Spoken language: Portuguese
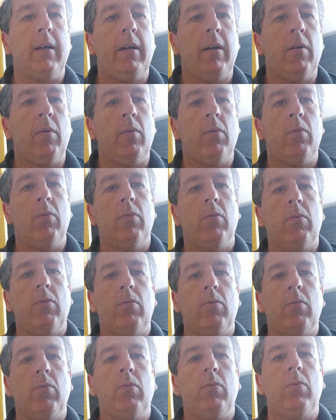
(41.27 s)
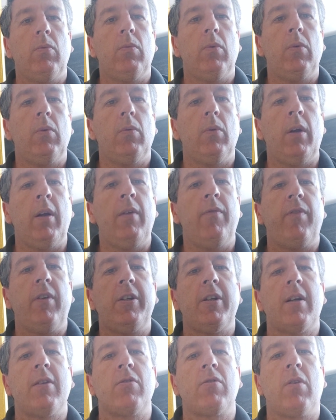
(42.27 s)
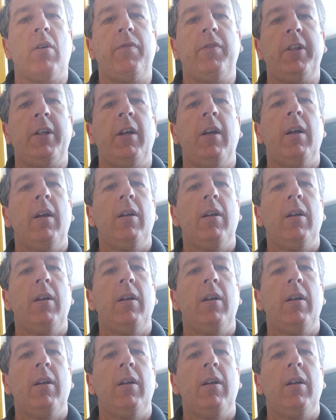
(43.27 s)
é um rifle de airsoft